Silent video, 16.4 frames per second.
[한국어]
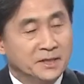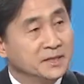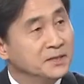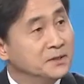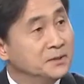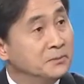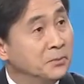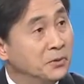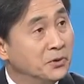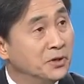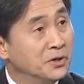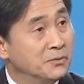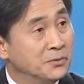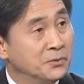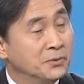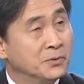그
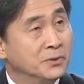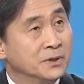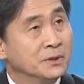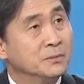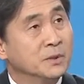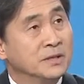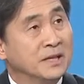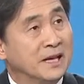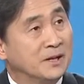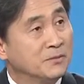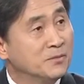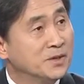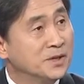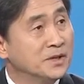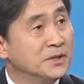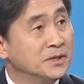보위부, 이뭐
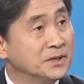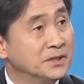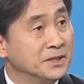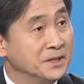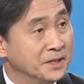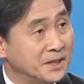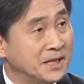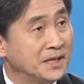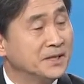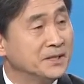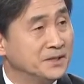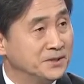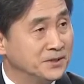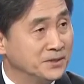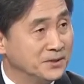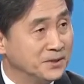나름대로의 그 역할은
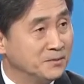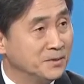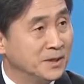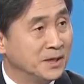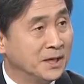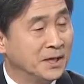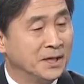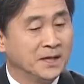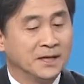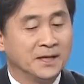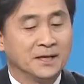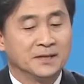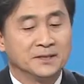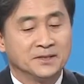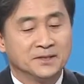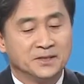있을 겁니다. 아,
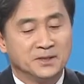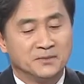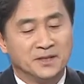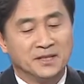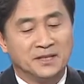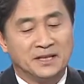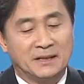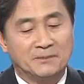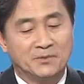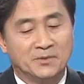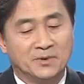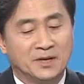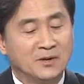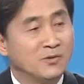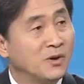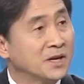그렇지만
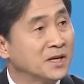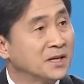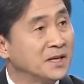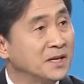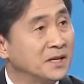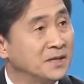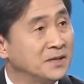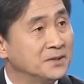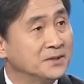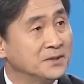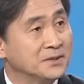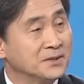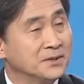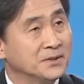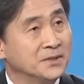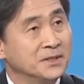남북한 관계에
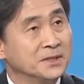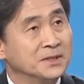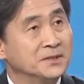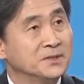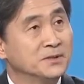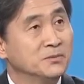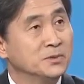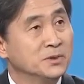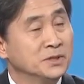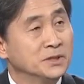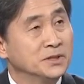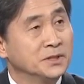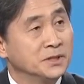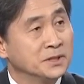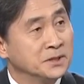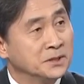있어서 이 정부
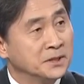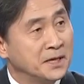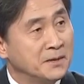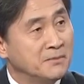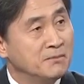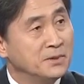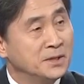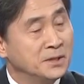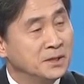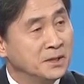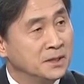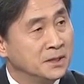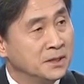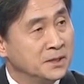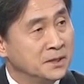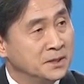현재 어,
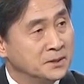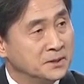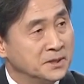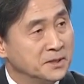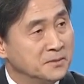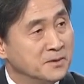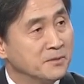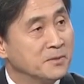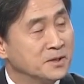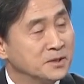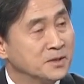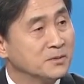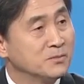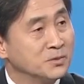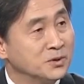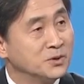MB 이명박
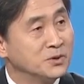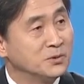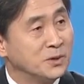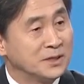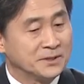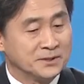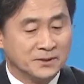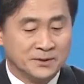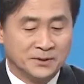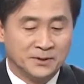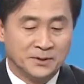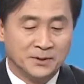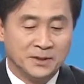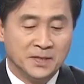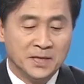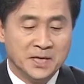정부
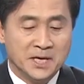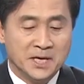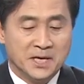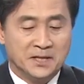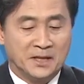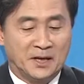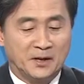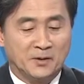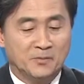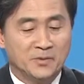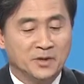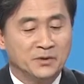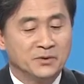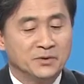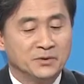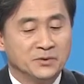들어와서
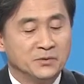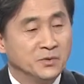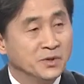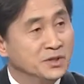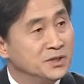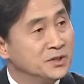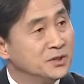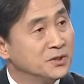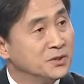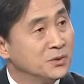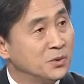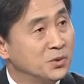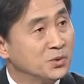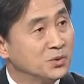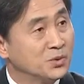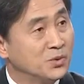나름대로 그 원칙을
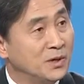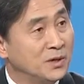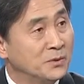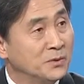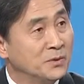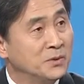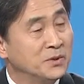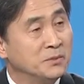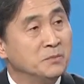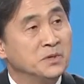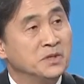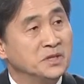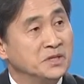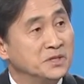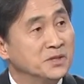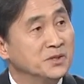고수하고 뭐
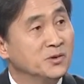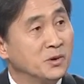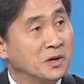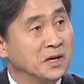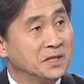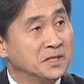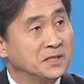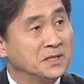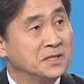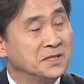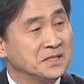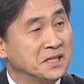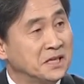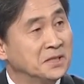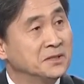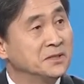이전과 같이
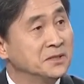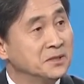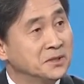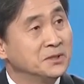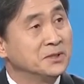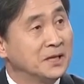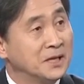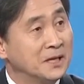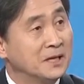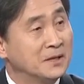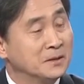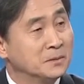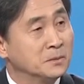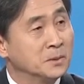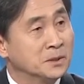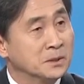자기들이
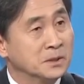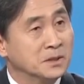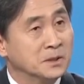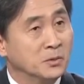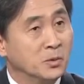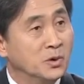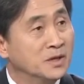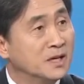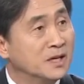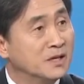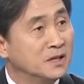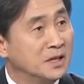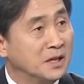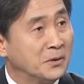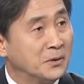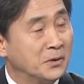들어달라는 어, 원하는
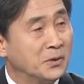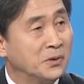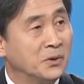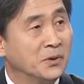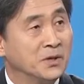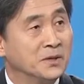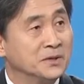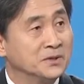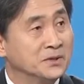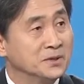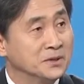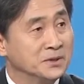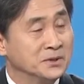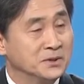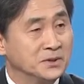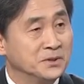대로 이것을
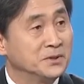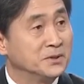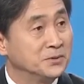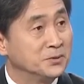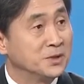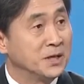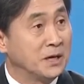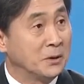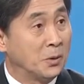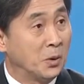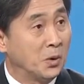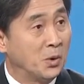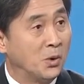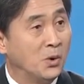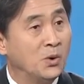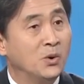그 들어주지 않고
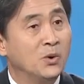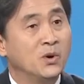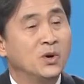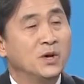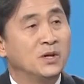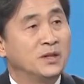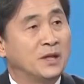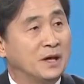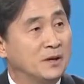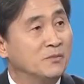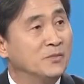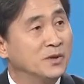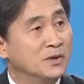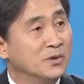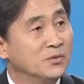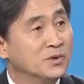어,
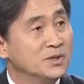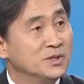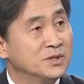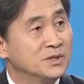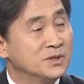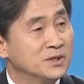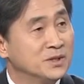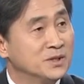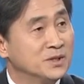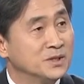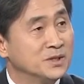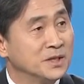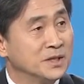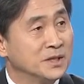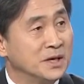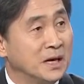나름대로 원칙을
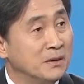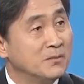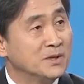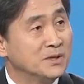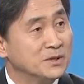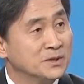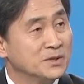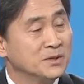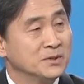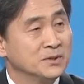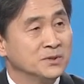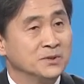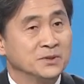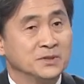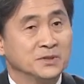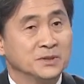경제하면서
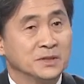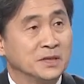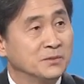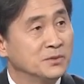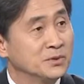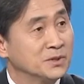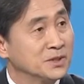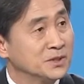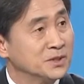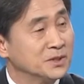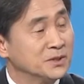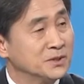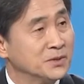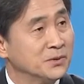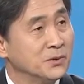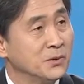그 대북 정책을
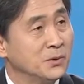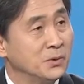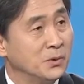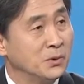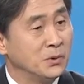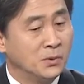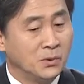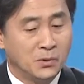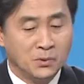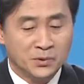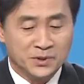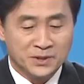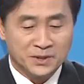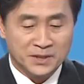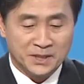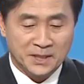쓰고 오고
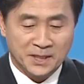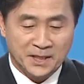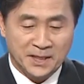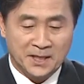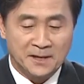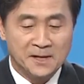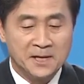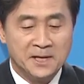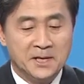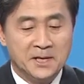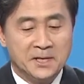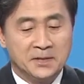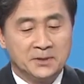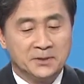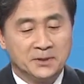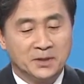있으니까
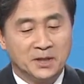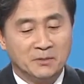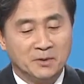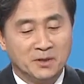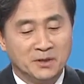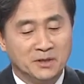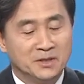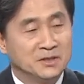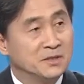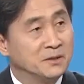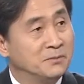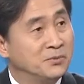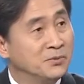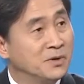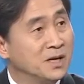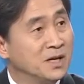그렇다면은 이제
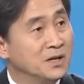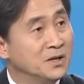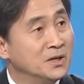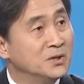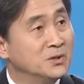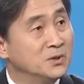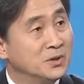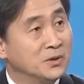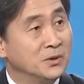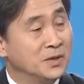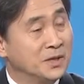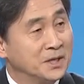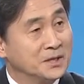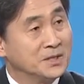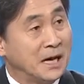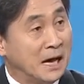북한 의도대로
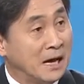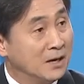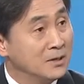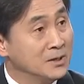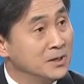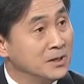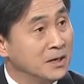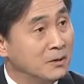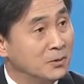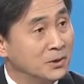이것이 안 끌려가고